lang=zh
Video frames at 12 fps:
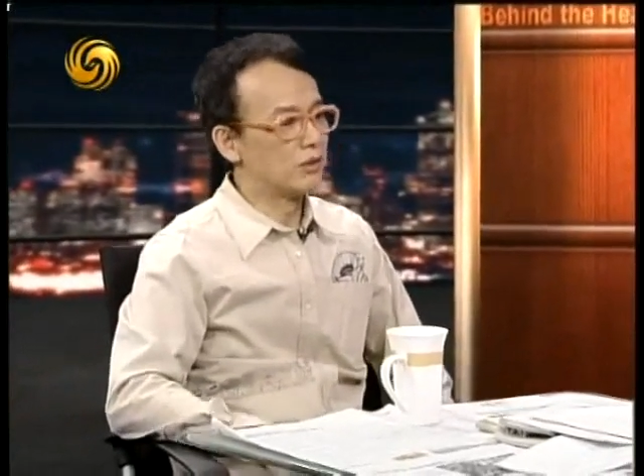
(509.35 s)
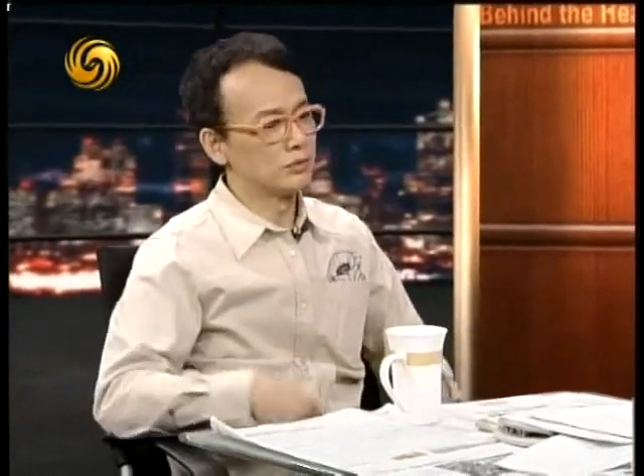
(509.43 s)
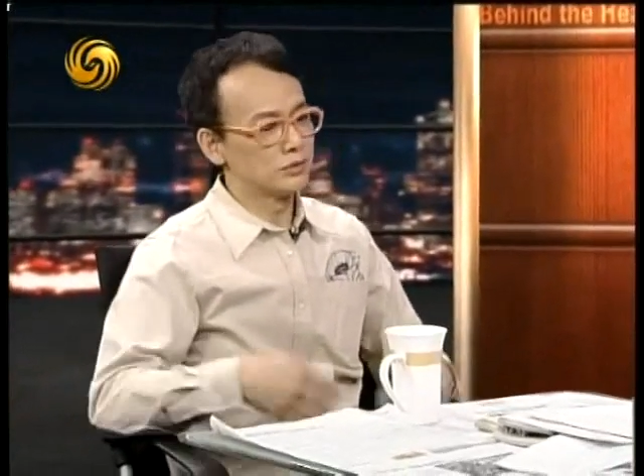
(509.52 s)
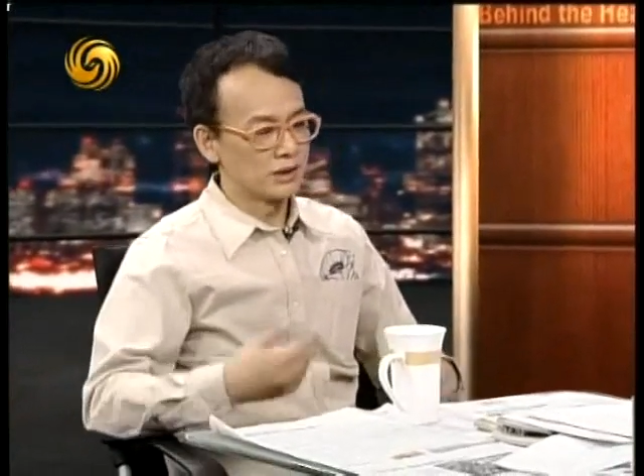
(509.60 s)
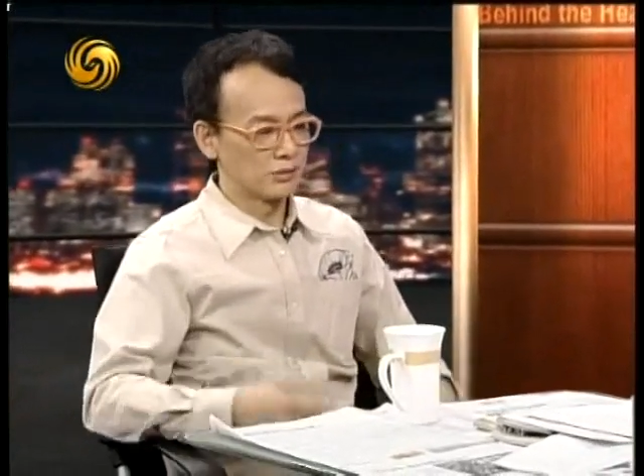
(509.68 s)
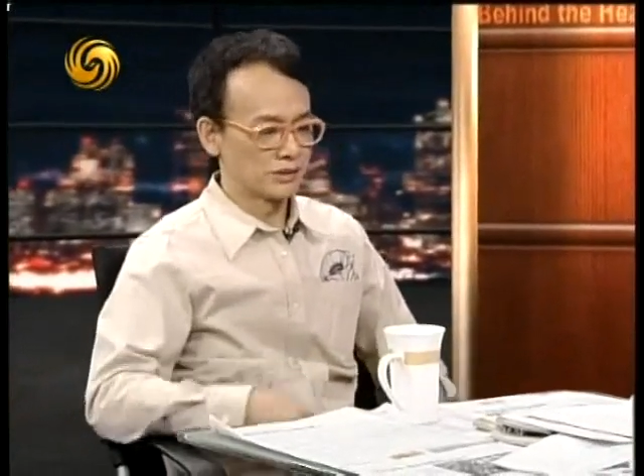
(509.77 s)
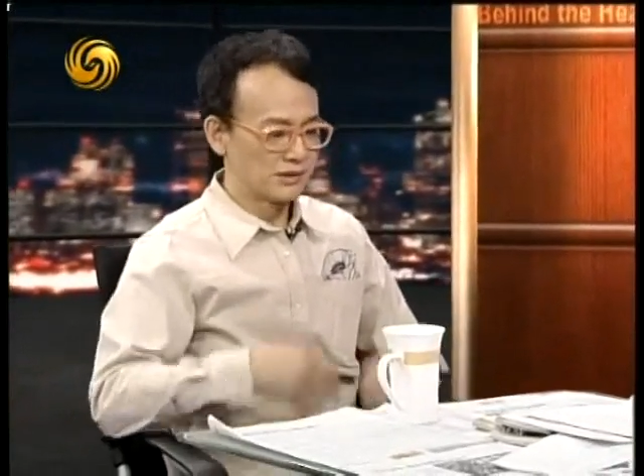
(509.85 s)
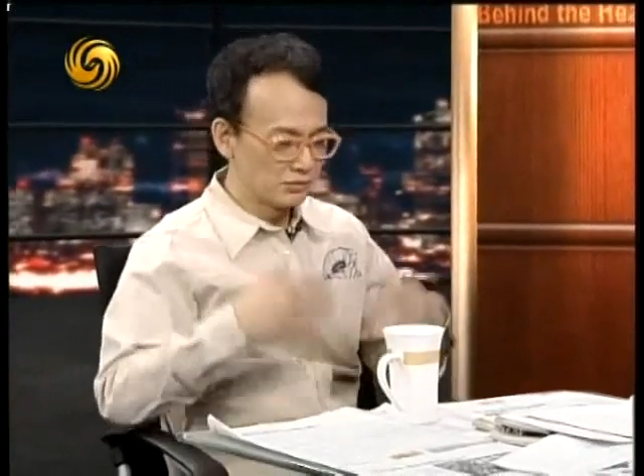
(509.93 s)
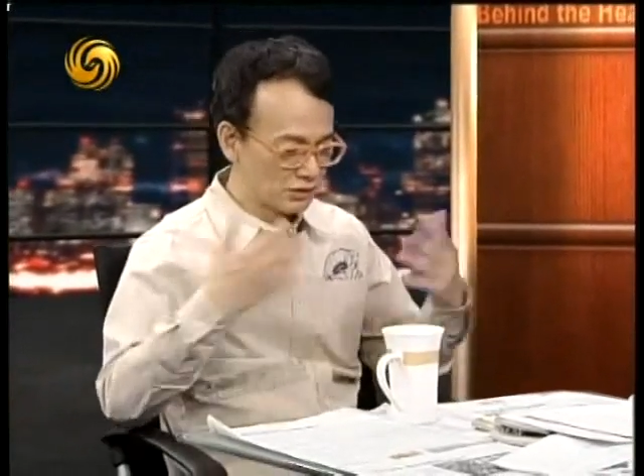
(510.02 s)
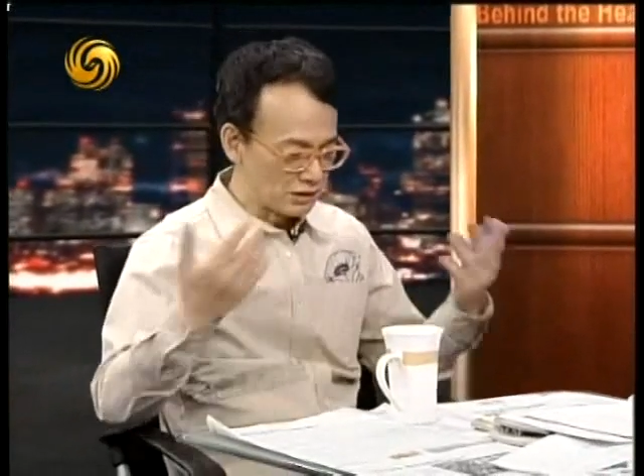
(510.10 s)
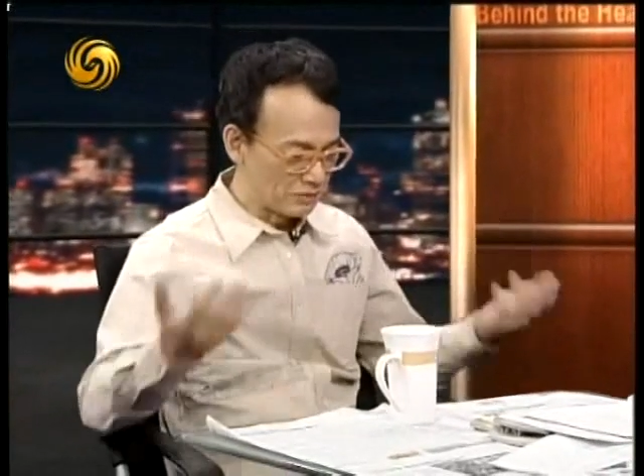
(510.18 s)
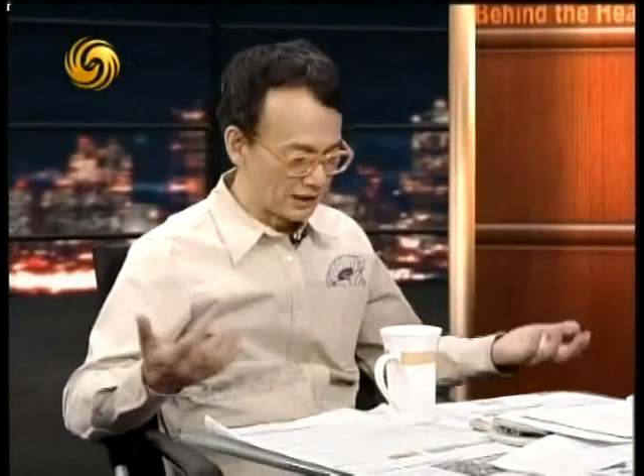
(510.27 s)
然后我就想，我
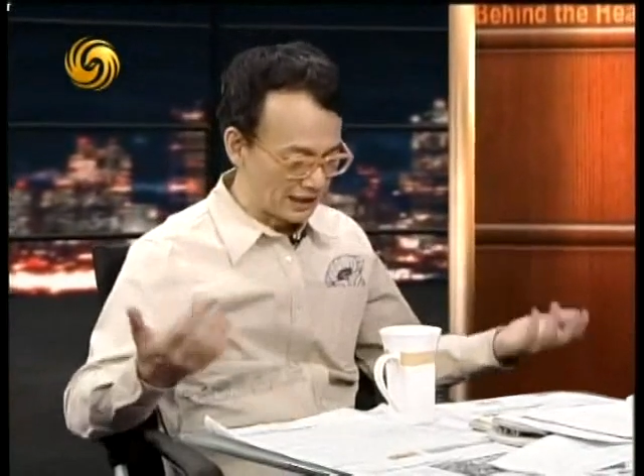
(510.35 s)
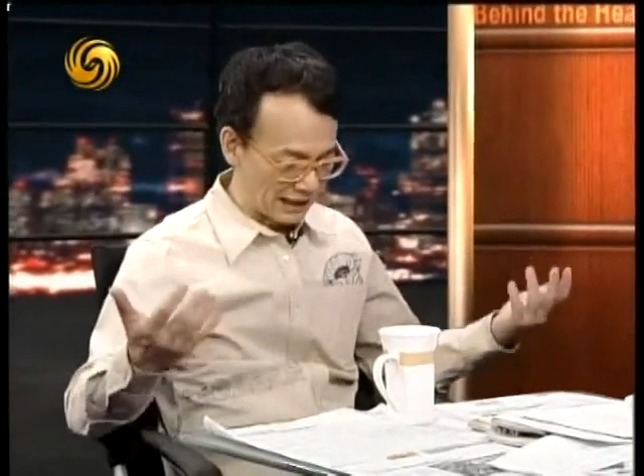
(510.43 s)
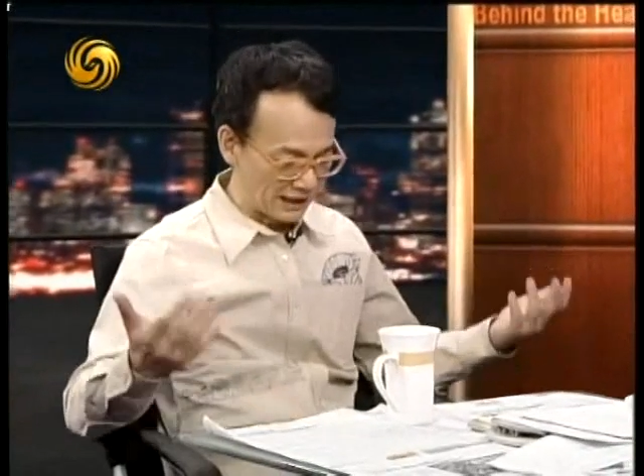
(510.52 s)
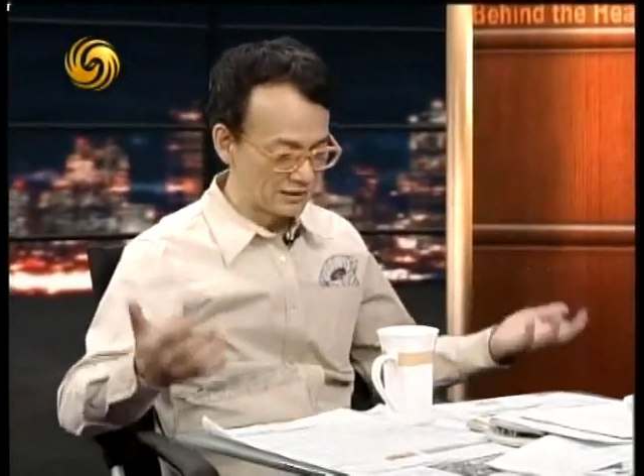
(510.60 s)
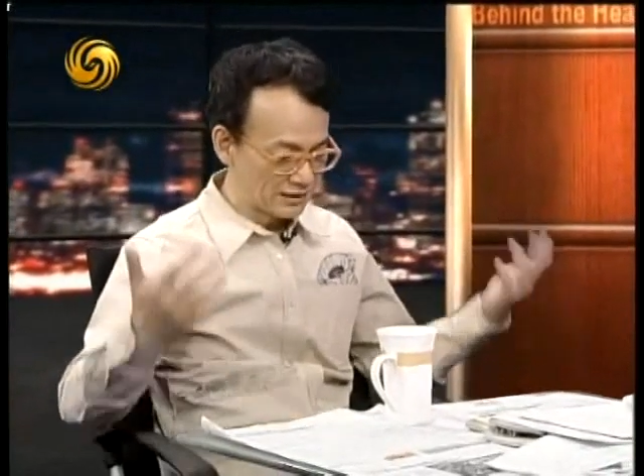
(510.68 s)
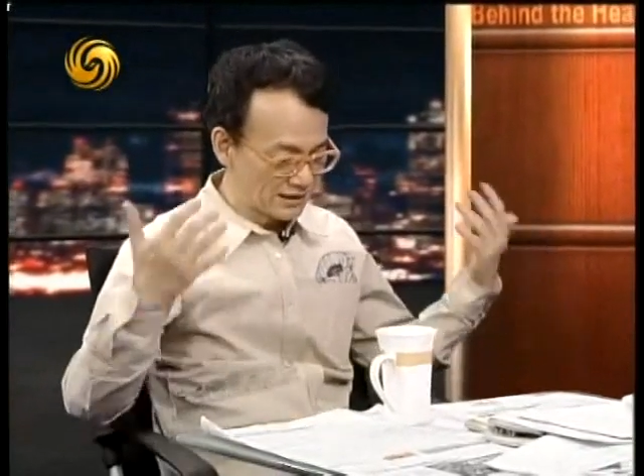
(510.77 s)
生活里面哪一